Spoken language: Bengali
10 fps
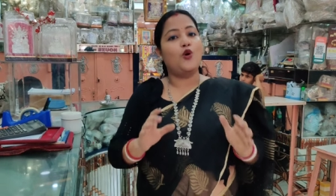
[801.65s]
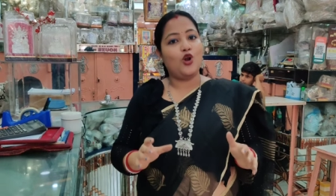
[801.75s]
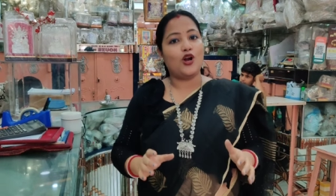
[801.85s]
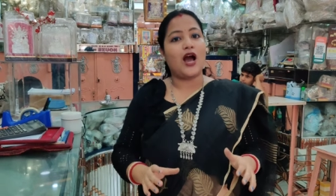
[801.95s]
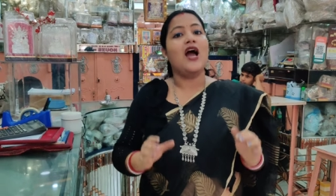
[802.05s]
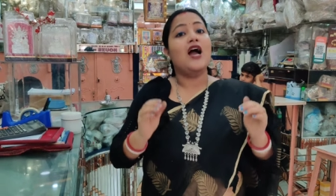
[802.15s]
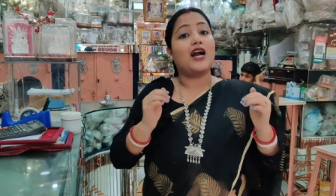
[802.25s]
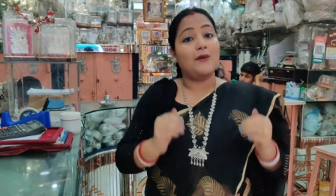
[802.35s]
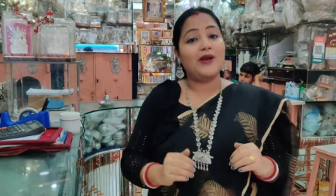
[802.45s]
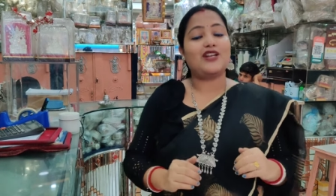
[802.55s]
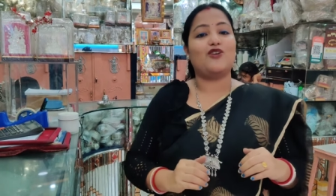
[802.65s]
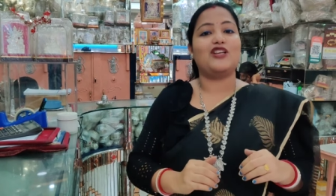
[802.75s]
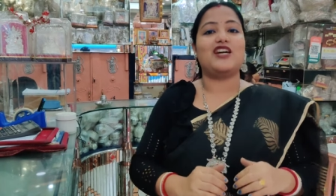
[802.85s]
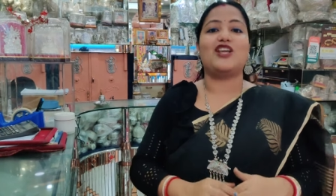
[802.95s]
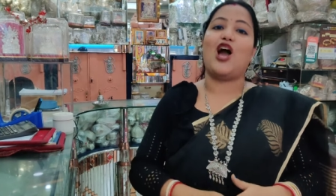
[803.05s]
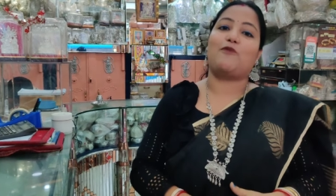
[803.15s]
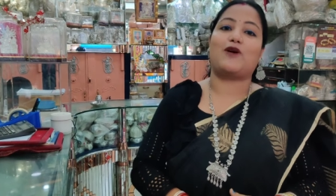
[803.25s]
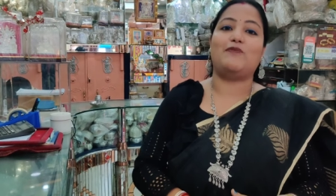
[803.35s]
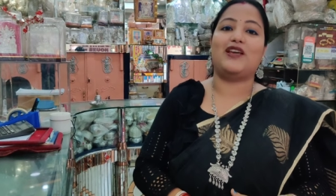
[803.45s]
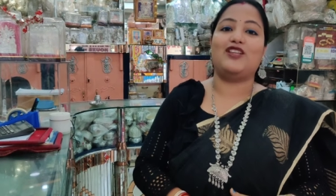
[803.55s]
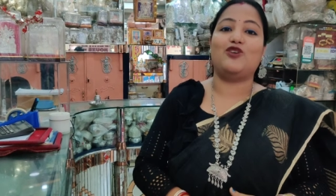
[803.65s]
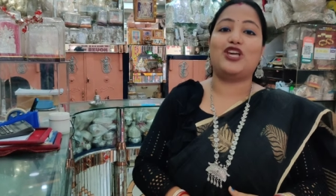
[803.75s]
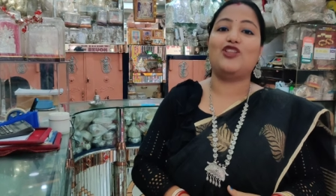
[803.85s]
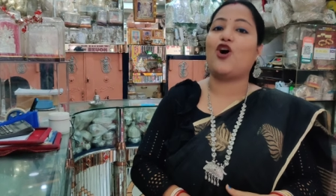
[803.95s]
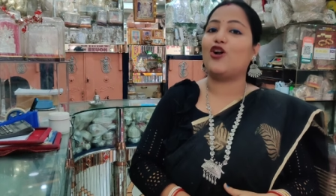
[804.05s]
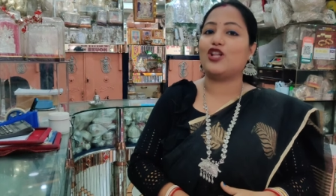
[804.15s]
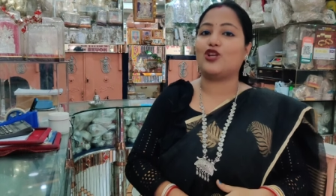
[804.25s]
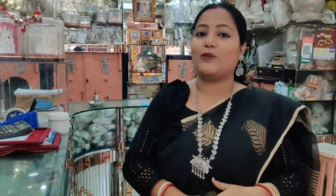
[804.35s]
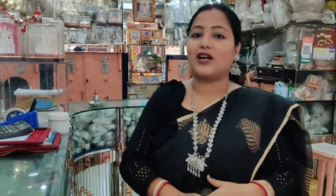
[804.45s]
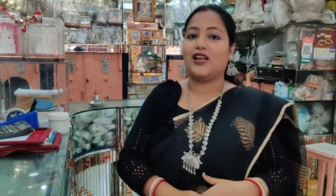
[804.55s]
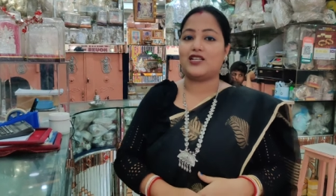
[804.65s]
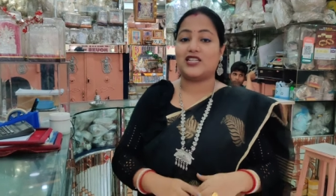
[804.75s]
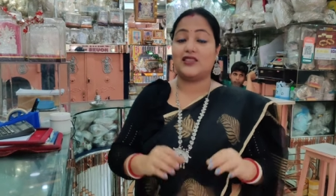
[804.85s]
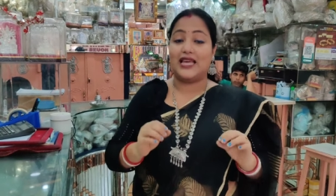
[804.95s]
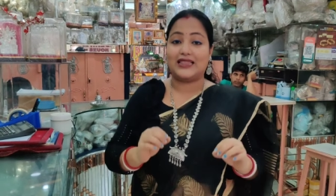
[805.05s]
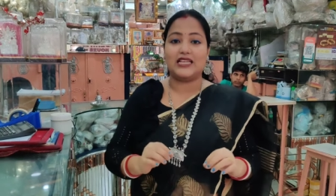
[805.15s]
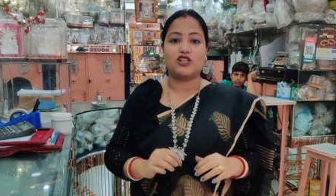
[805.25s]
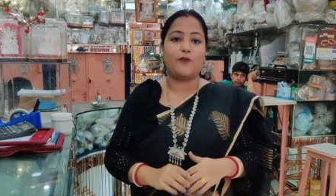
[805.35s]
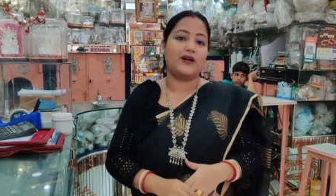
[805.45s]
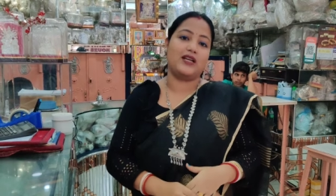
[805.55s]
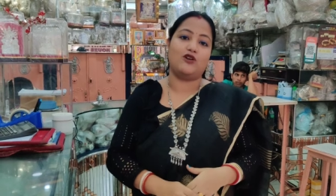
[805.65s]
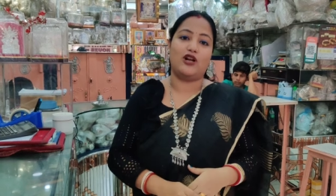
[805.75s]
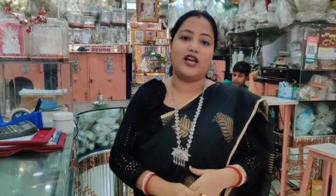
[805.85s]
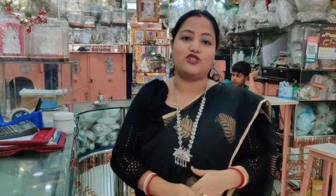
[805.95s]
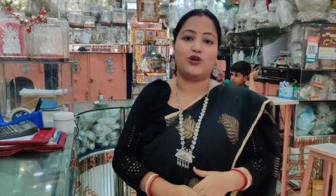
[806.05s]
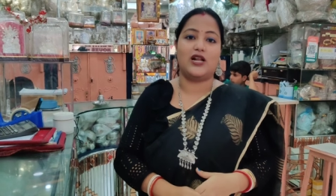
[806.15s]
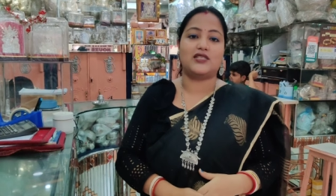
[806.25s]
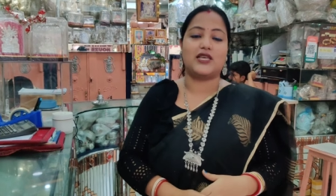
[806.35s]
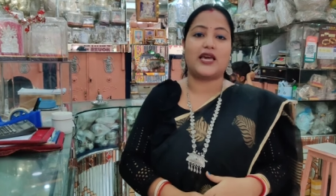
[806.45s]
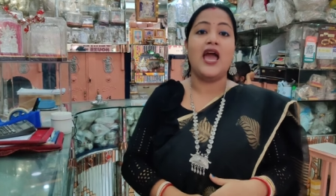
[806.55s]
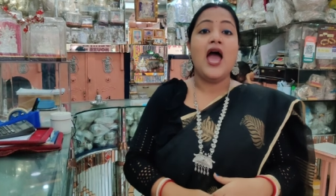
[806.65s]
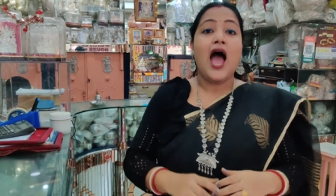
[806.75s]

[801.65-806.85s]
ভুলো না কমেন্ট করে জানিয়ে আপকামিং কিন্তু কী ধরনের তোমরা কালেকশন দেখতে চাও পার্টিকুলার এই জুয়েলার্স থেকে